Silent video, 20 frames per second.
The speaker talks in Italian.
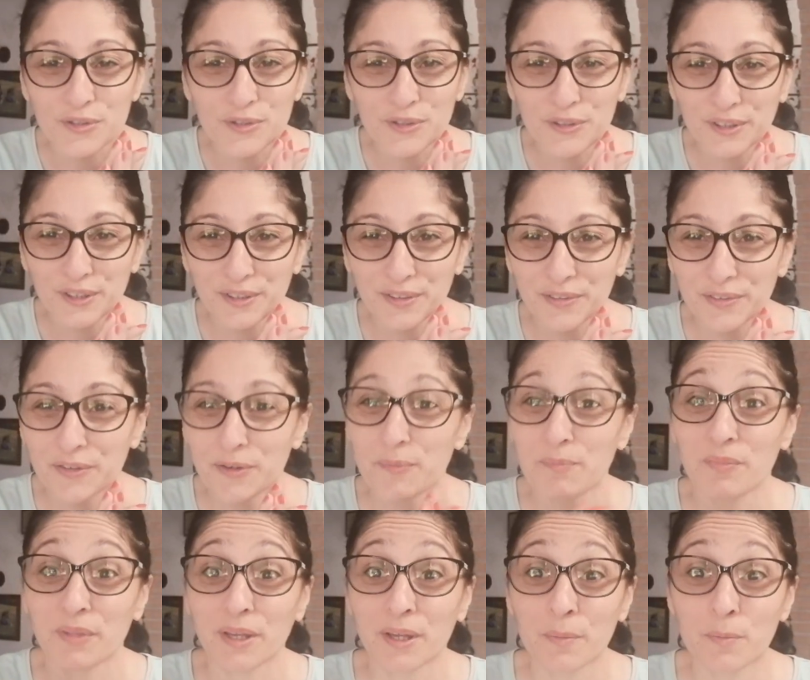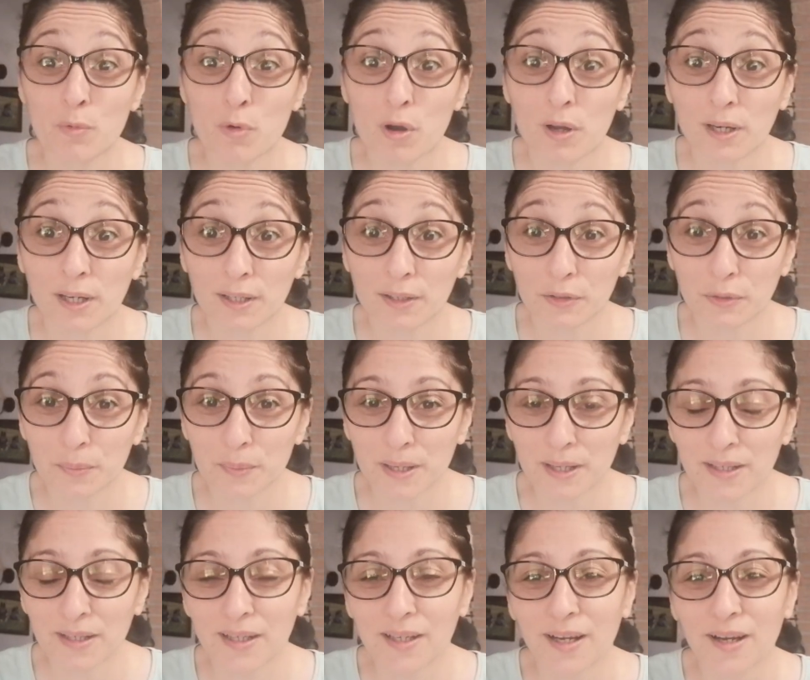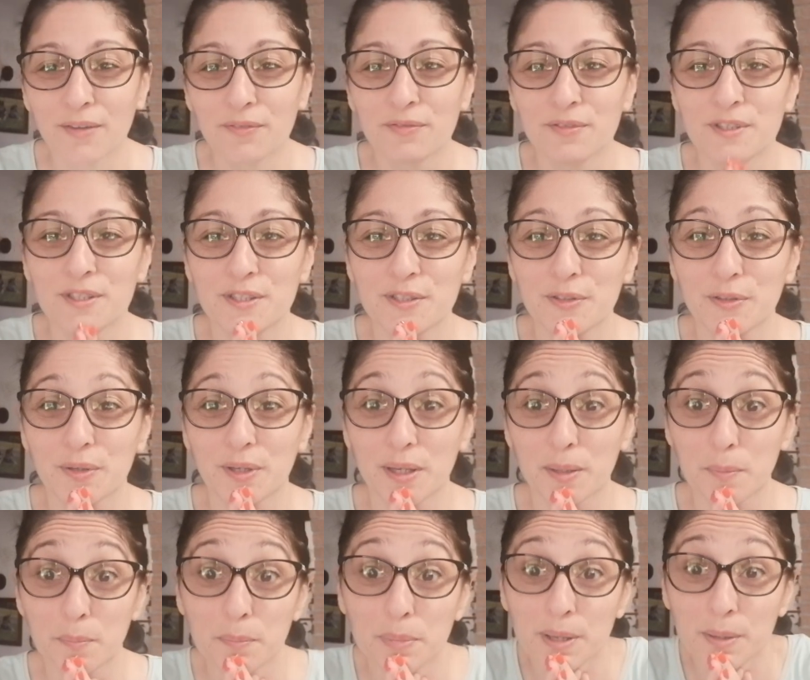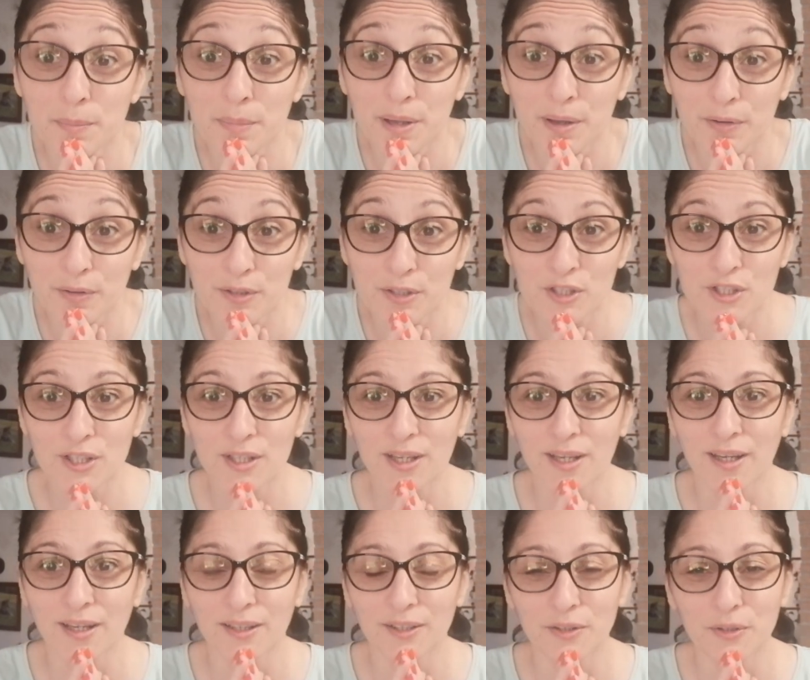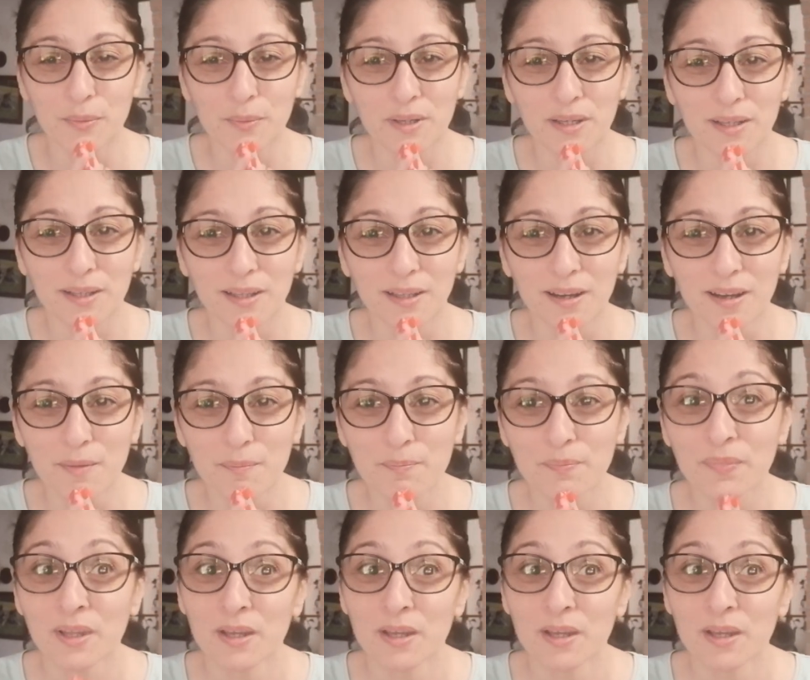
buongiorno e buona domenica, visto che per me oggi è domenica,